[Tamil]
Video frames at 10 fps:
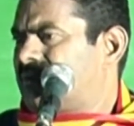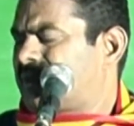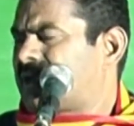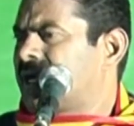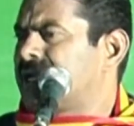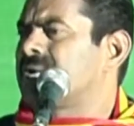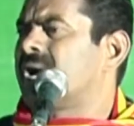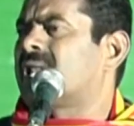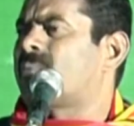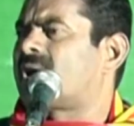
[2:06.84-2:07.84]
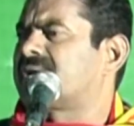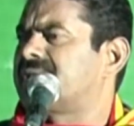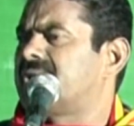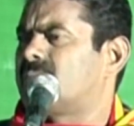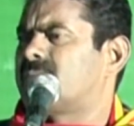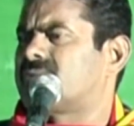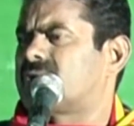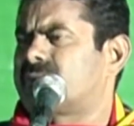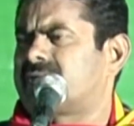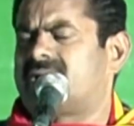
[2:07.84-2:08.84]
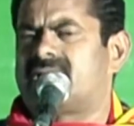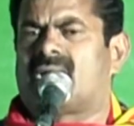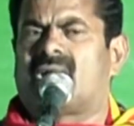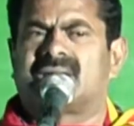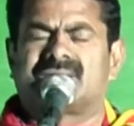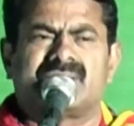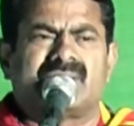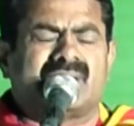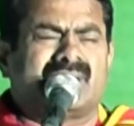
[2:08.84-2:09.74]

பன்னெடுங்காலமாக ஏழ்மை வறுமையிலே ஆழ்ந்தி